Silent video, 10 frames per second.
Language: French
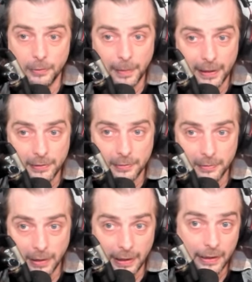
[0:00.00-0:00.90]

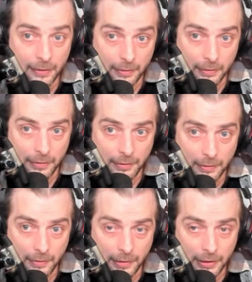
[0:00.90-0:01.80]
perso est
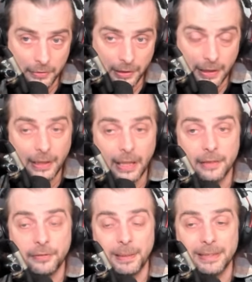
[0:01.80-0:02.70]
euh, légendaire. Elle
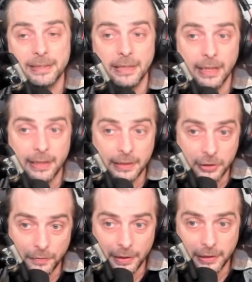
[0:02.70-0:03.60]
fait partie des
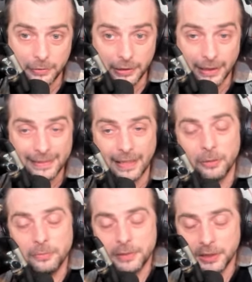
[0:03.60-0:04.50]
Chevaliers de Ness. Alors
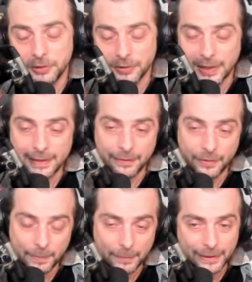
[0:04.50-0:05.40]
oui, je sais que ça
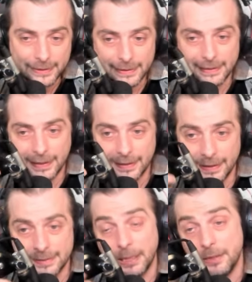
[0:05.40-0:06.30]
fait pas partie des 7
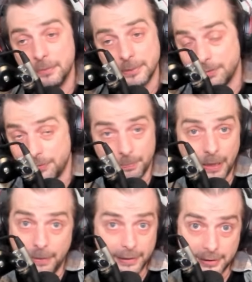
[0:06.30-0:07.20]
DS, mais en même temps, elle ne fait
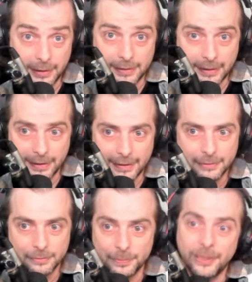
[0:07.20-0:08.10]
pas partie des 7 DS,
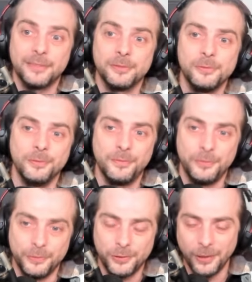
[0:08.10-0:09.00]
ou peut-être une
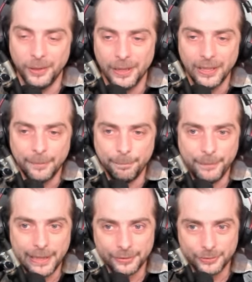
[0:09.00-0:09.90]
future.
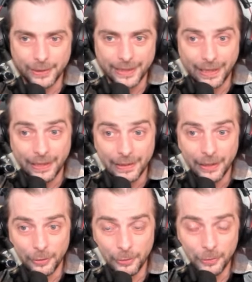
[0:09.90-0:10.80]
Mais dans tous les cas,
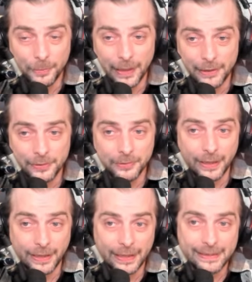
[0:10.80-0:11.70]
le perso
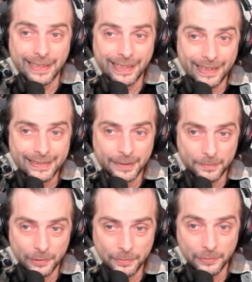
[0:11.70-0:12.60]
reste
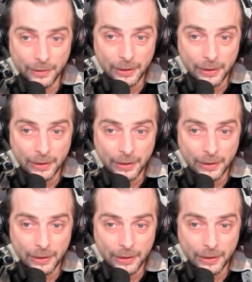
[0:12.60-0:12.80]
extrêmement bon.